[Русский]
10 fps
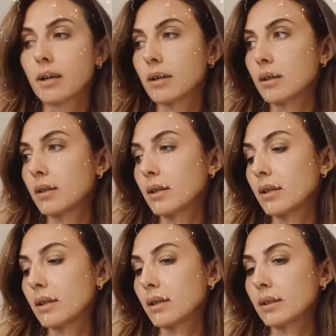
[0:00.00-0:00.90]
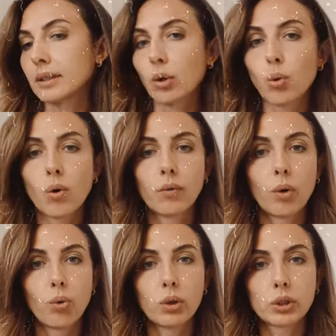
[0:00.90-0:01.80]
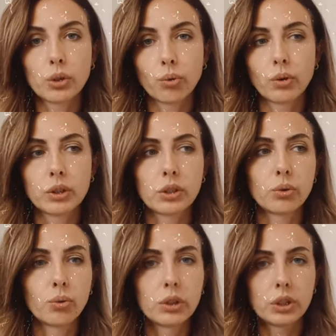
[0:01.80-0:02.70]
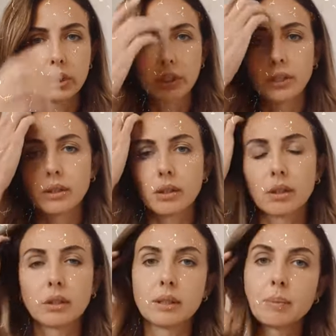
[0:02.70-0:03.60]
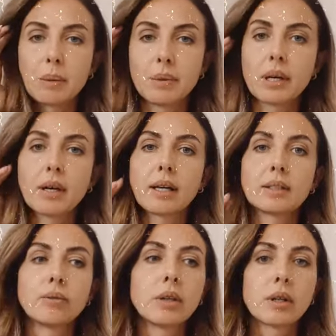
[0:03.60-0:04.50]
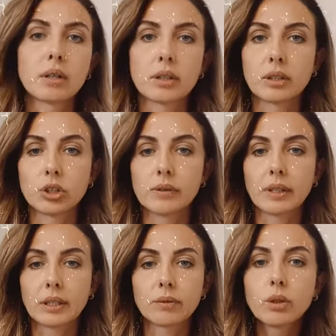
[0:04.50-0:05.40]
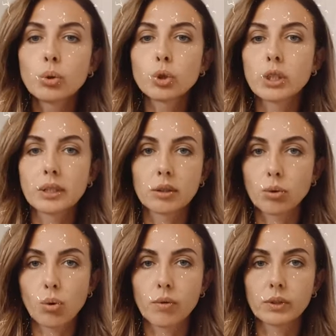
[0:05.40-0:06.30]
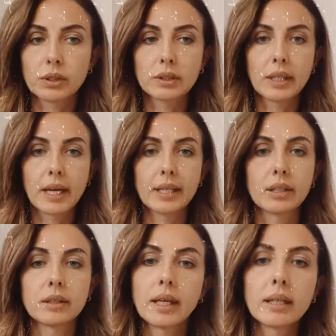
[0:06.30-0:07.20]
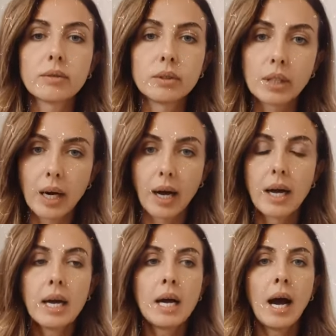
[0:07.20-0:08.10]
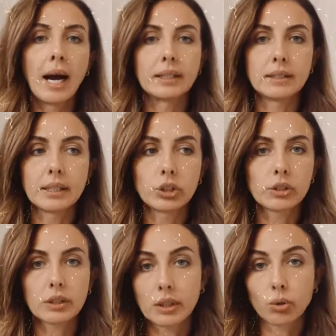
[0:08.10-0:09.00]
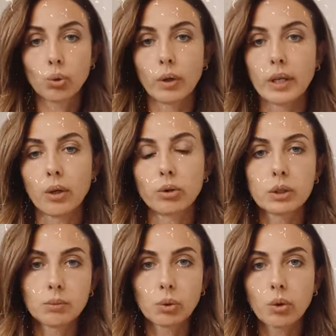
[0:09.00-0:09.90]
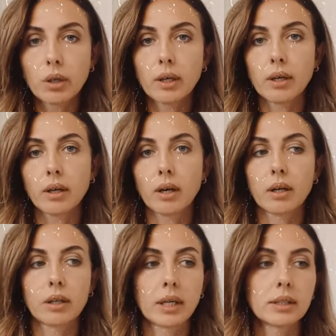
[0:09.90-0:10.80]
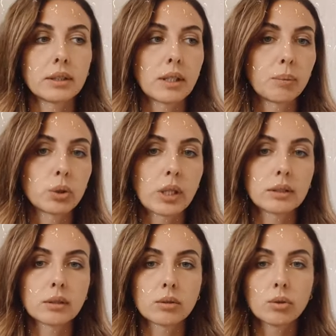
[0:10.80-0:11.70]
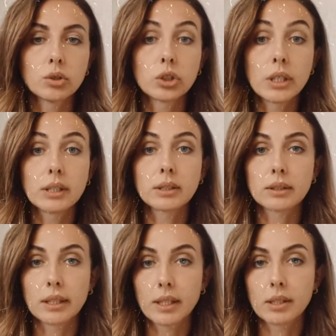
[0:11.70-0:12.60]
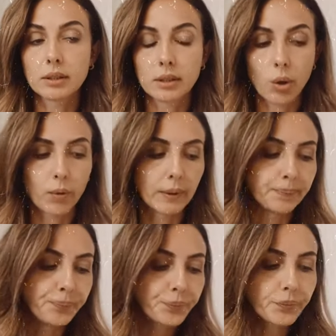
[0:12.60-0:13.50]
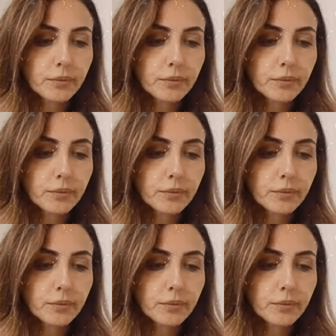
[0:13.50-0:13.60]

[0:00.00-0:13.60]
а, такого очень-очень-очень, а, например, отвык, когда человек отвык уже от такого состояния, да, дна, а здесь человек на дно, и очень много как раз-таки опускается на дно через состояние здоровья.